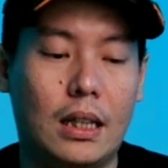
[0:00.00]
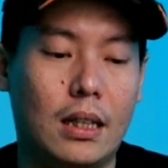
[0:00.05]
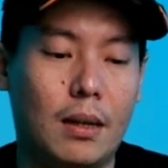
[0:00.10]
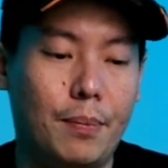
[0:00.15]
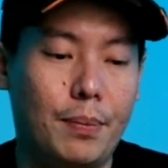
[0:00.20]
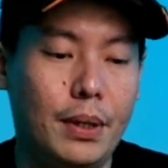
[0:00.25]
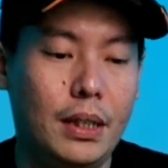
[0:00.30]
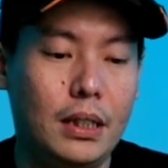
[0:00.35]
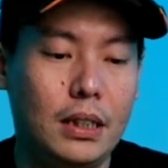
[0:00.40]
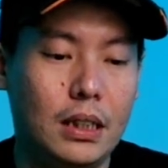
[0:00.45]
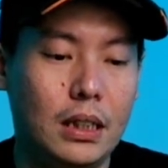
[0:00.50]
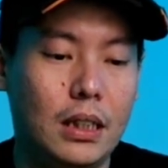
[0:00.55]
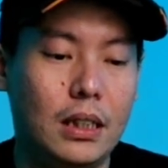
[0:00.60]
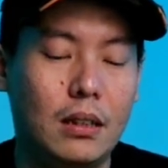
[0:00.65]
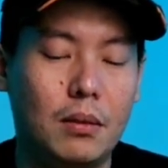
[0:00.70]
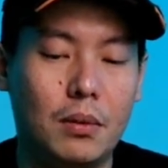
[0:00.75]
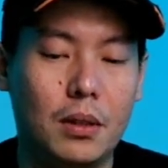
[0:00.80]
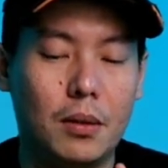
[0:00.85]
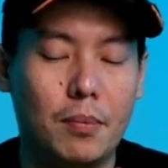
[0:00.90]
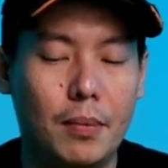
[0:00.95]
Nah, tapi di
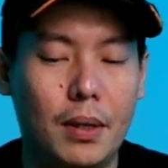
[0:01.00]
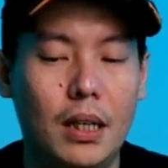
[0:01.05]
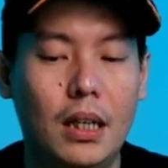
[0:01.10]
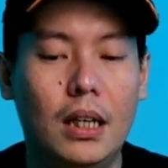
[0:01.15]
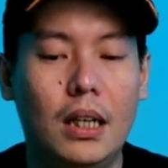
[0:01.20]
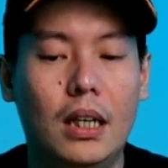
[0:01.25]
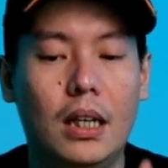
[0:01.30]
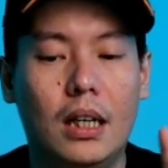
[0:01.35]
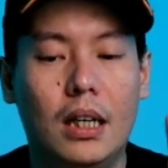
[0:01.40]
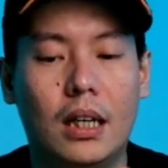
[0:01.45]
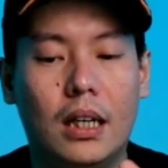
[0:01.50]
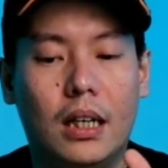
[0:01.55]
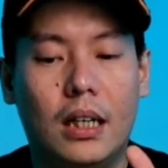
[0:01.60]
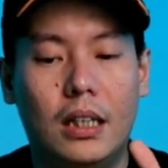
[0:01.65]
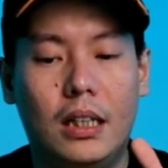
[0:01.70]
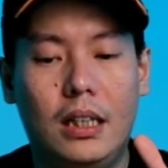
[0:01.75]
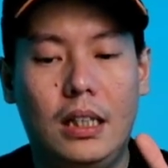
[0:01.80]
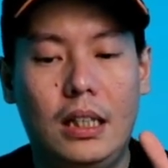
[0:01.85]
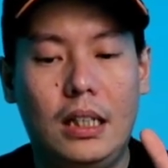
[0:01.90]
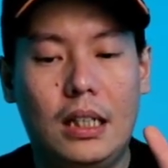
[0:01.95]
sini teman-teman
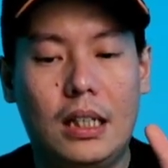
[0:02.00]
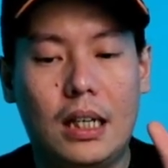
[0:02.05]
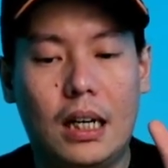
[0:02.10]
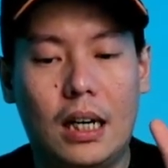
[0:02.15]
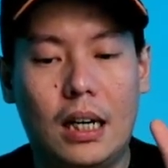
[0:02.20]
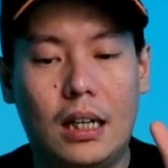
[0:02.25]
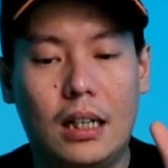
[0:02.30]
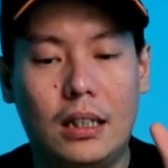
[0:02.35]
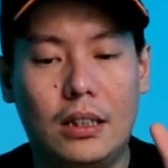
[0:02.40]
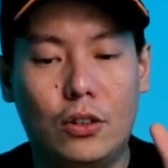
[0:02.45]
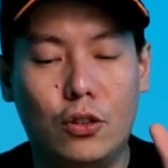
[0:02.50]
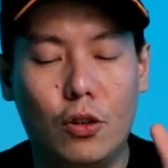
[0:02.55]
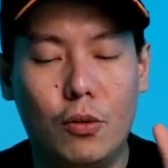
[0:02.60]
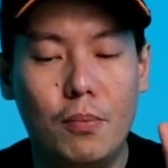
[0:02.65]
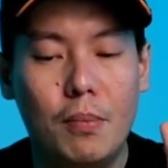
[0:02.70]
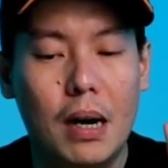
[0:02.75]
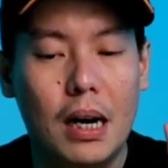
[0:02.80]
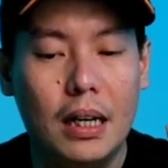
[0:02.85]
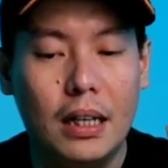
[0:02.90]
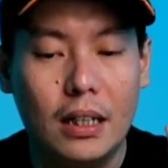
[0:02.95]
ketika
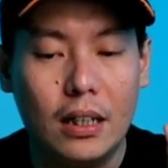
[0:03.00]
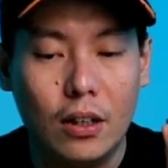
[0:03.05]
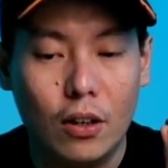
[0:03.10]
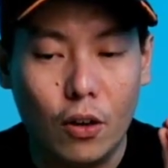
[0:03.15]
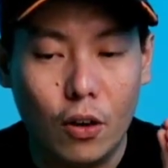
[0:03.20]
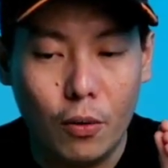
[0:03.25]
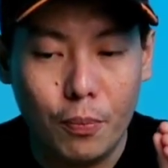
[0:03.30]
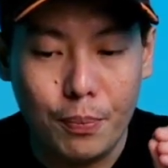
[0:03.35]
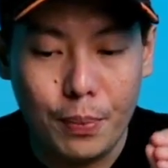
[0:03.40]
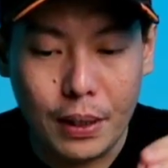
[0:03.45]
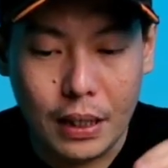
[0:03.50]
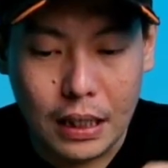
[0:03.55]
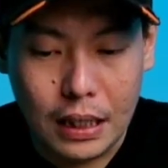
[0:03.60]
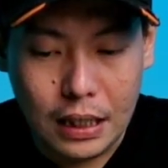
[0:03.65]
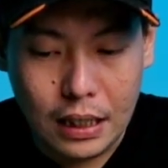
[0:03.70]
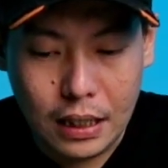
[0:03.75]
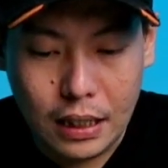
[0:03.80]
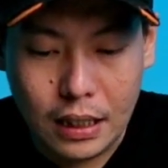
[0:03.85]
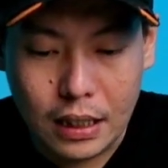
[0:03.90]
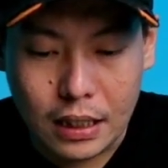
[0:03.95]
cobain kopi
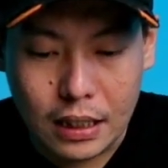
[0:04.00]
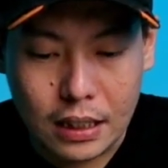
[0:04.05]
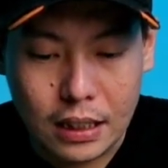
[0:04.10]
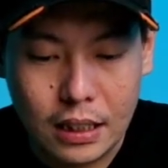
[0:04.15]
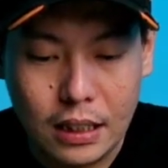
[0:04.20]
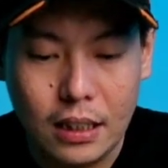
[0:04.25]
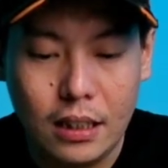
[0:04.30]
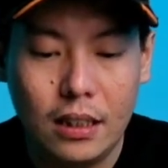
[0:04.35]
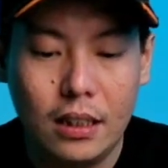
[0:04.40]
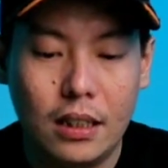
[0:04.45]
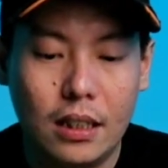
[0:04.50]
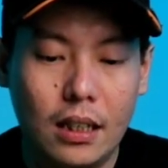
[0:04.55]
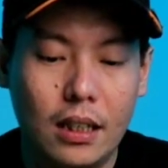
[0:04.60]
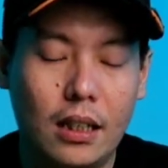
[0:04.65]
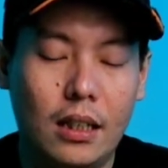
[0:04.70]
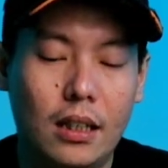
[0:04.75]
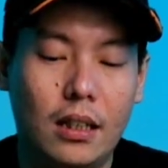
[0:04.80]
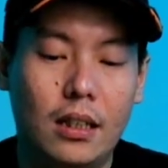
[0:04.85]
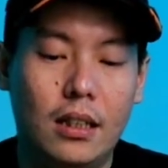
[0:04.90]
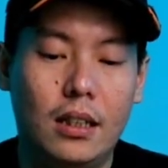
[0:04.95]
ini
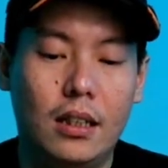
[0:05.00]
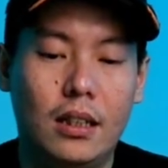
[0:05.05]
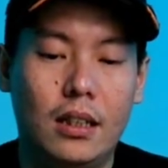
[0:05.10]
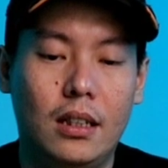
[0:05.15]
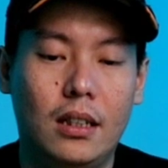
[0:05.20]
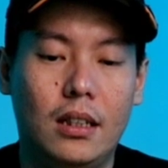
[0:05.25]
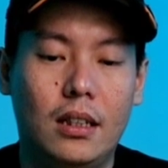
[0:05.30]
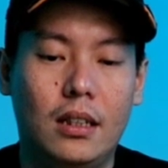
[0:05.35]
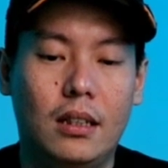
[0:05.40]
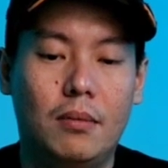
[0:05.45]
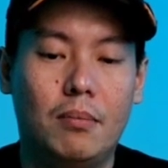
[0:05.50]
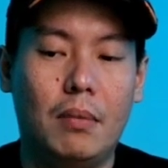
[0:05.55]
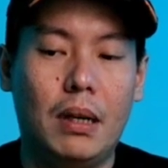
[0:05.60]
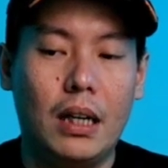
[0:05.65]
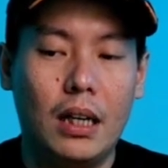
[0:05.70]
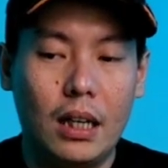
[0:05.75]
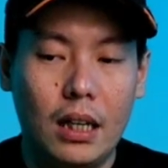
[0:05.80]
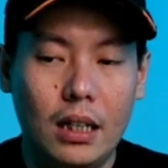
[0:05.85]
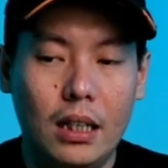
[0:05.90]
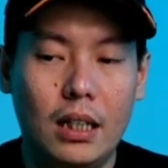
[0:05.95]
ya,
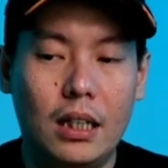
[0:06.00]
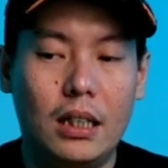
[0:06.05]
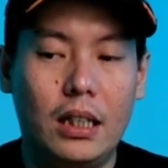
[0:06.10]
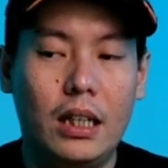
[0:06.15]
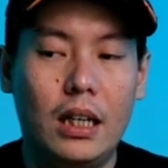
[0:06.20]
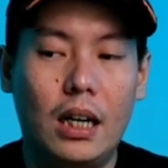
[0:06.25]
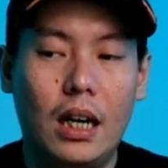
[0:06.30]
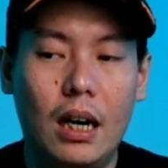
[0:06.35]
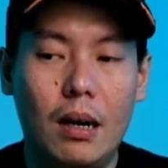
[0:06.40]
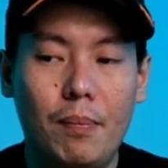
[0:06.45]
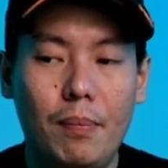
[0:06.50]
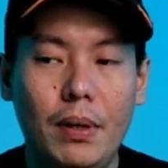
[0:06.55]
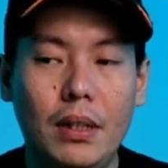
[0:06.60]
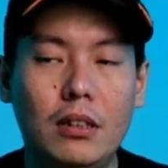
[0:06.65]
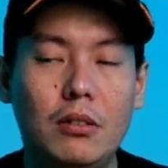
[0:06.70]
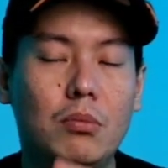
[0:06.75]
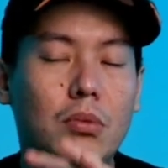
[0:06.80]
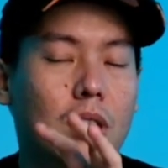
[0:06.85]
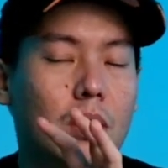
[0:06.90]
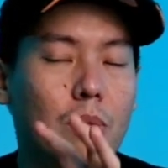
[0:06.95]
baik lagi ketika
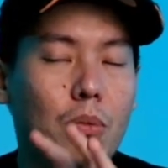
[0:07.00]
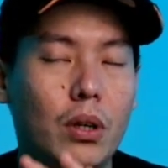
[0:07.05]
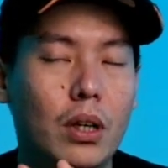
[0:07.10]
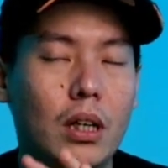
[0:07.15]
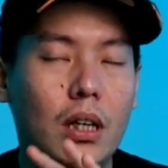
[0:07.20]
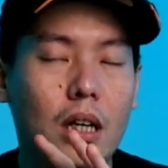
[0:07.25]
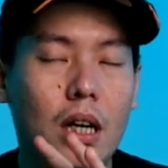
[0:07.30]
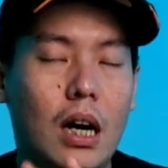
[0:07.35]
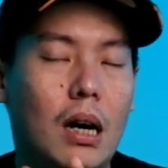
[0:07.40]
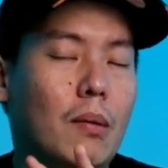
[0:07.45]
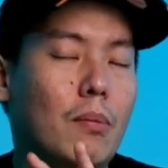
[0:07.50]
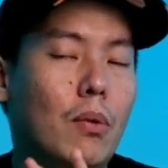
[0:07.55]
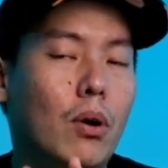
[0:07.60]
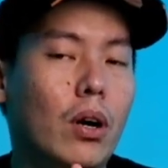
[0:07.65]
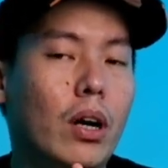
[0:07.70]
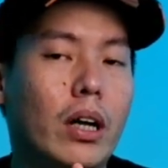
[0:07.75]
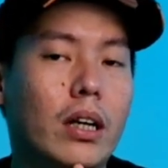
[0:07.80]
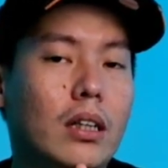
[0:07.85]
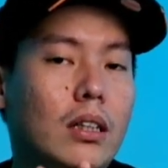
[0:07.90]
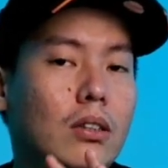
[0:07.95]
kaping sebisa mungkin nggak
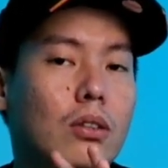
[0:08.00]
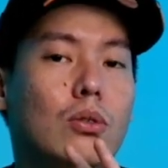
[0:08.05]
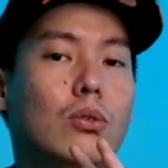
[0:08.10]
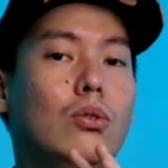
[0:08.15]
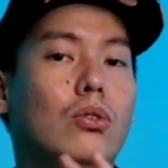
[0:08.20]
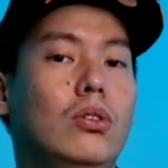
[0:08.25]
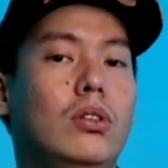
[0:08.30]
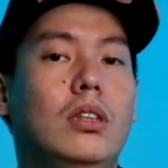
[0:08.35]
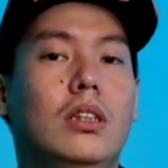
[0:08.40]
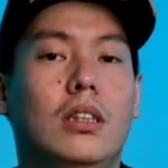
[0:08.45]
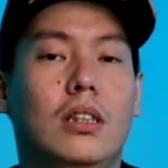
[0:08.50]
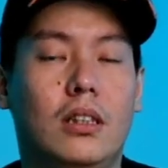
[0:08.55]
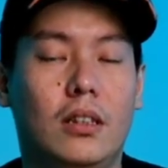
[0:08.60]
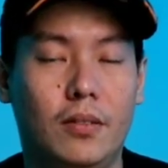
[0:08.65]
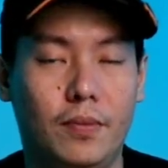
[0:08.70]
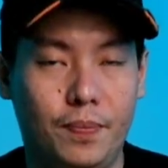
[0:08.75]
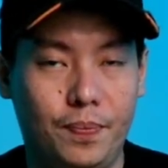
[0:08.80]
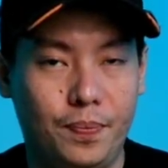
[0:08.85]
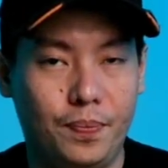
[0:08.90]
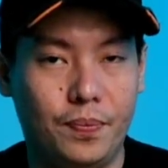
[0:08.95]
boleh diskusi.
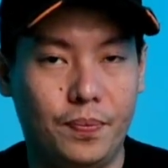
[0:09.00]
